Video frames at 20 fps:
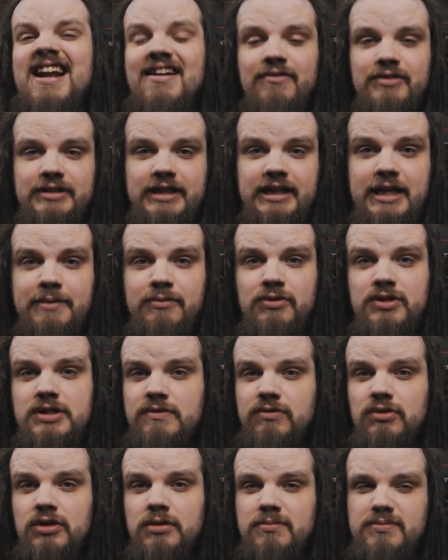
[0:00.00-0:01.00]
вот таким вот
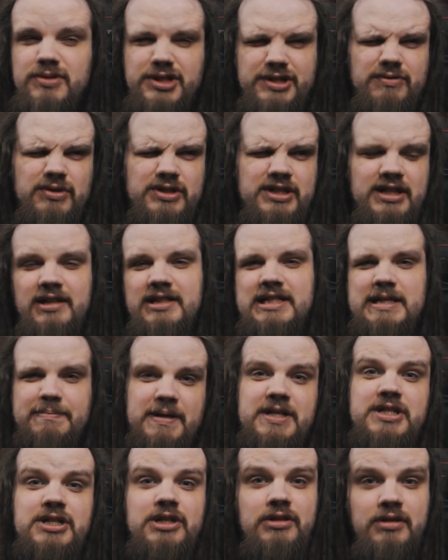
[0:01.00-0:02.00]
звуком, чего делать,
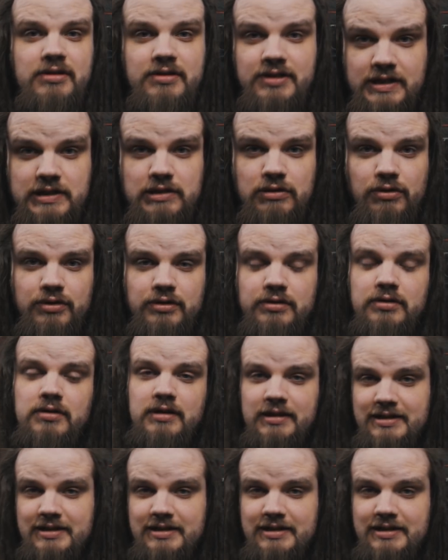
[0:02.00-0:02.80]
опять же, не стоит.